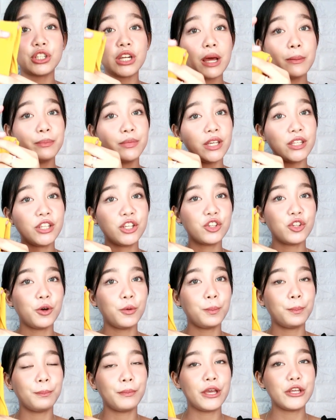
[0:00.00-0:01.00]
Yung strap niya dito
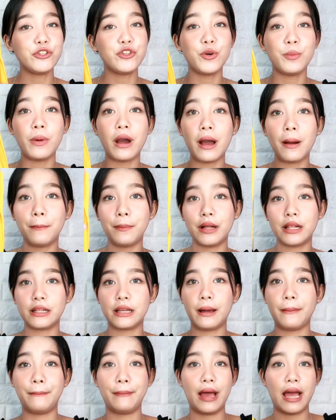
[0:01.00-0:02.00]
medyo
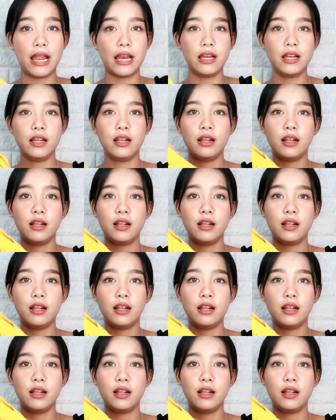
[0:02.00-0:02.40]
makapal-kapal.